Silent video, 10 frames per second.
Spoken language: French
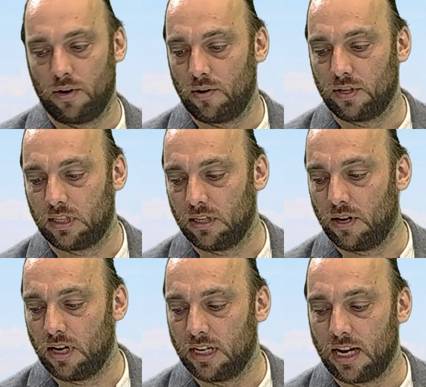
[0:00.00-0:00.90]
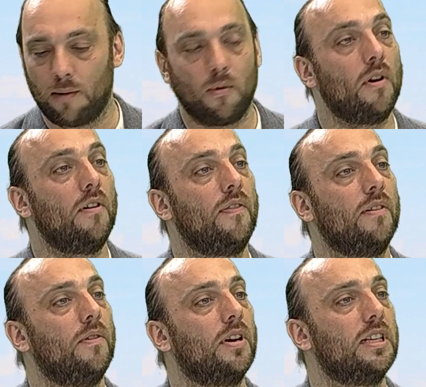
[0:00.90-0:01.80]
a aussi également
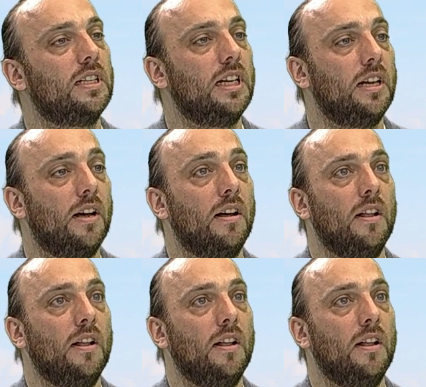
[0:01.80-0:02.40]
favorisé